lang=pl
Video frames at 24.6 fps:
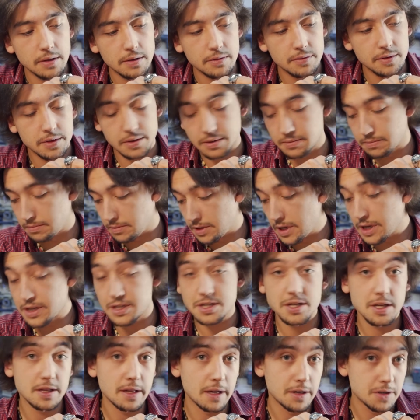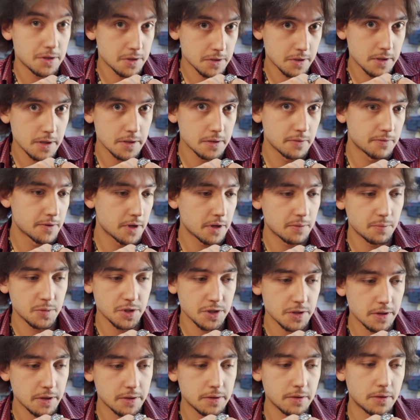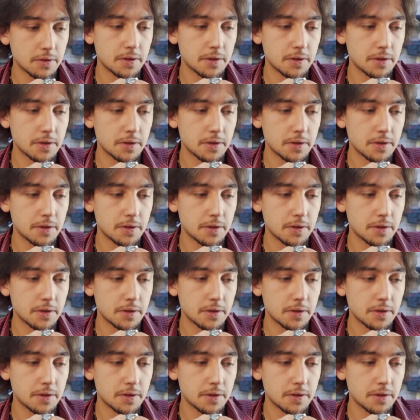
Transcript: w tych jeszcze tańszych gazówkach, może tak to